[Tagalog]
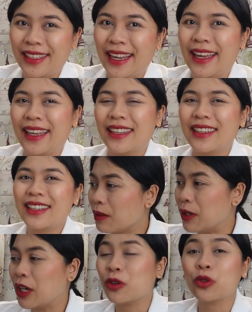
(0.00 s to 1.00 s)
Yan.
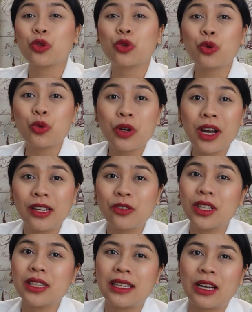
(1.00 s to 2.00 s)
Merong
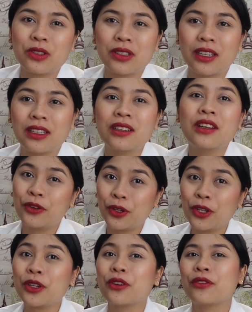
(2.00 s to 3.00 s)
200,000
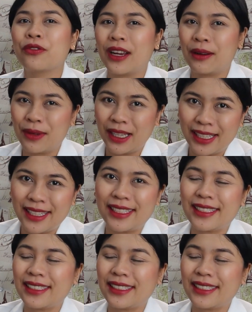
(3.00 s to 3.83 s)
for your family.